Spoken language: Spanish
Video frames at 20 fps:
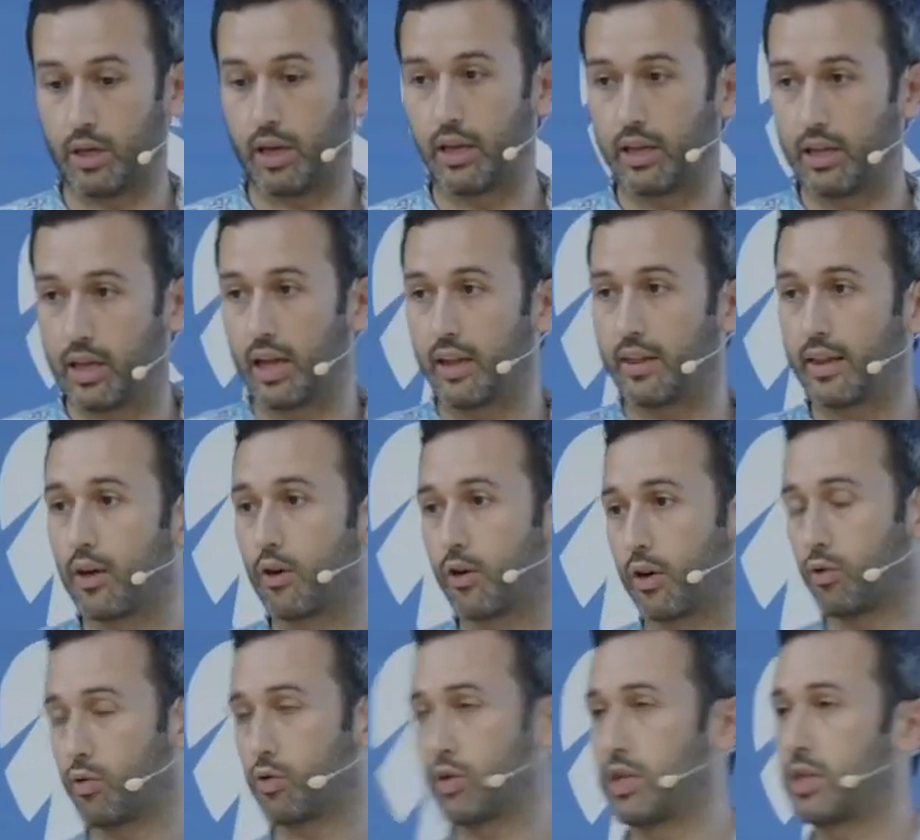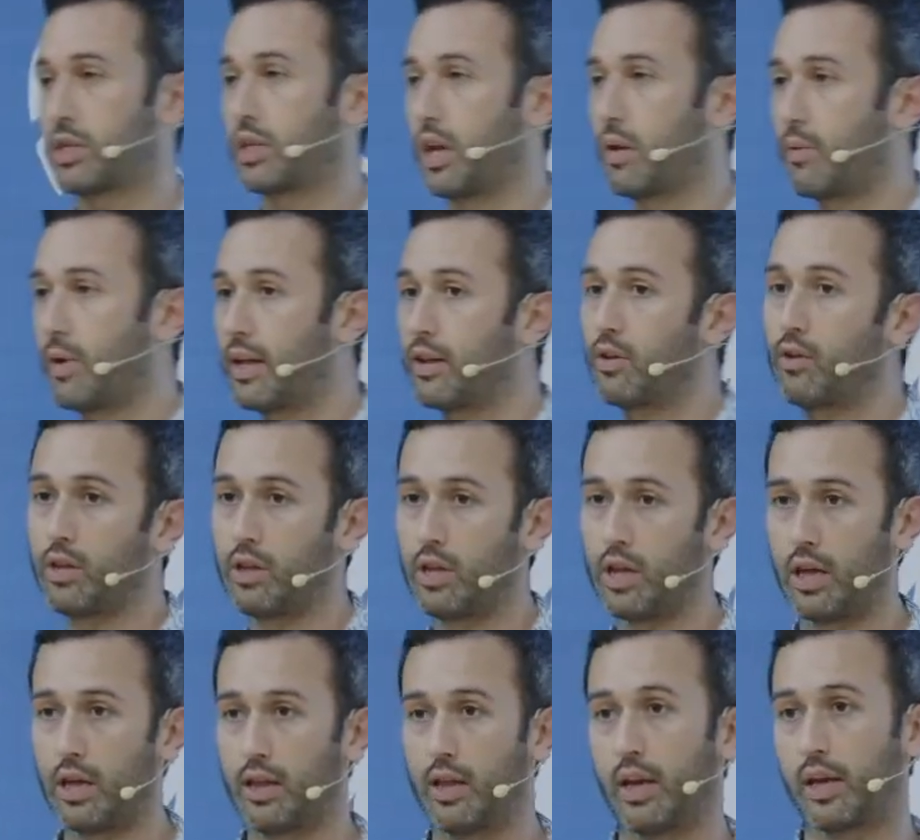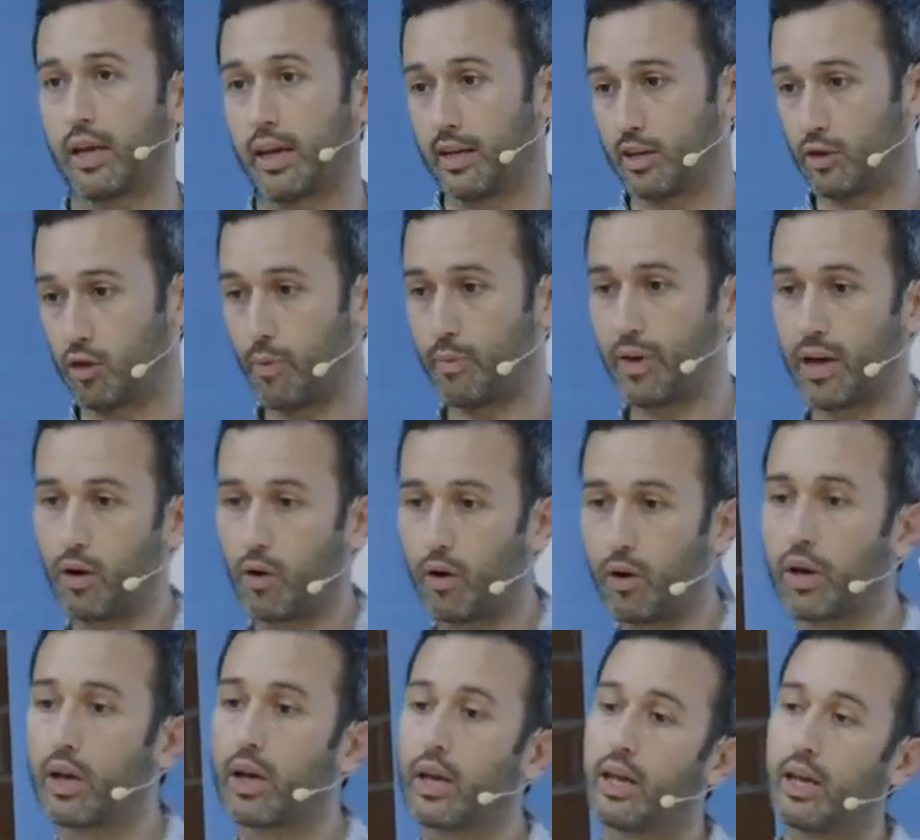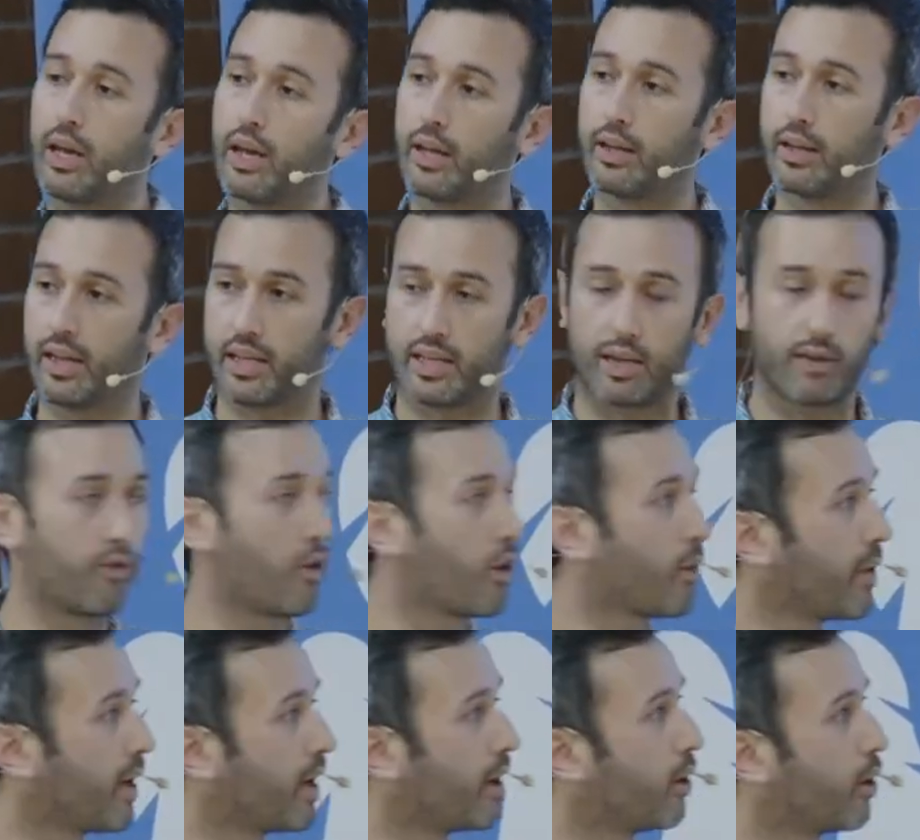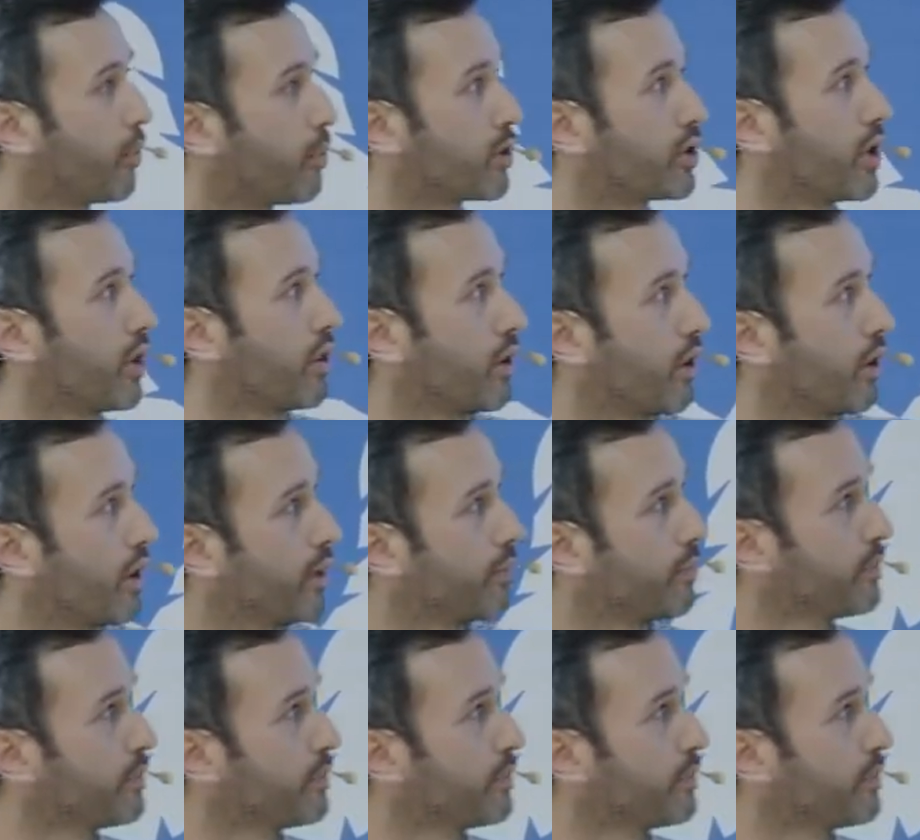entienda lo que tú estás escribiendo, entienda qué es lo mejor y de esa forma lo posicione.